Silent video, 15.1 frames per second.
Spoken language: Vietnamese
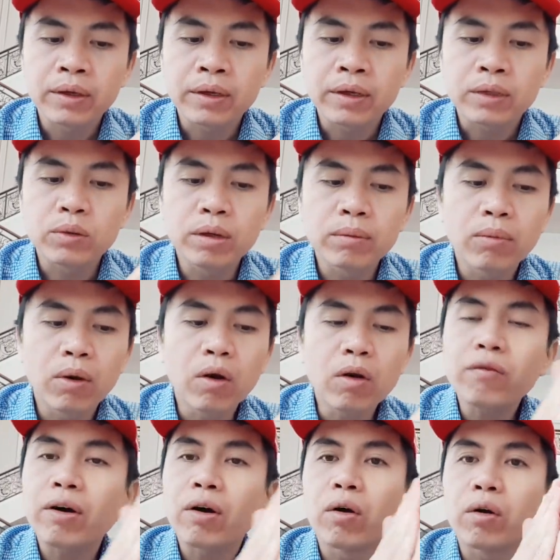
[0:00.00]
tuyên
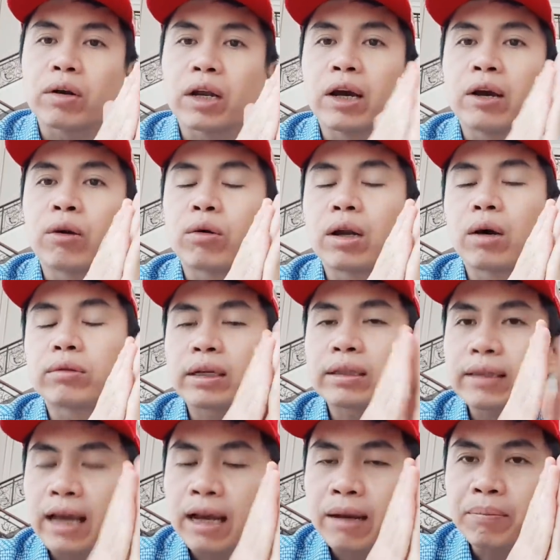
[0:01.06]
bố vào hồi đầu, đầu tháng
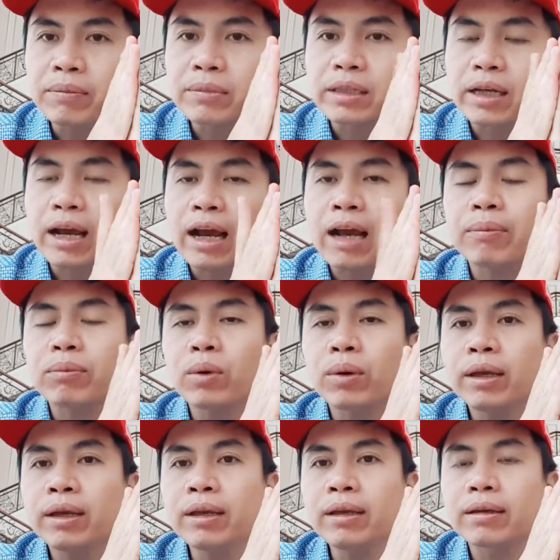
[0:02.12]
8 sẽ áp
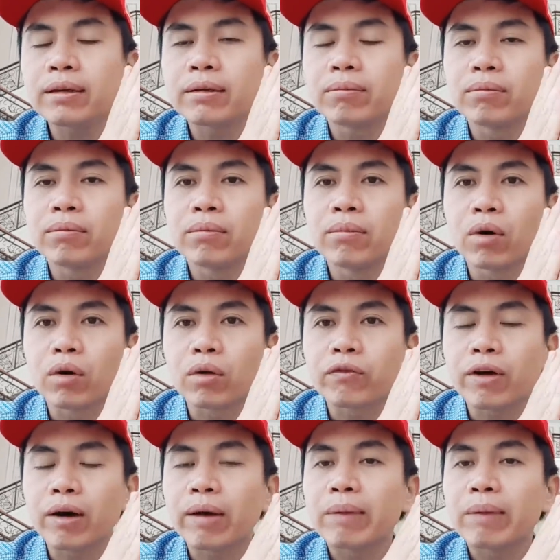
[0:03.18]
thuế một vào ngày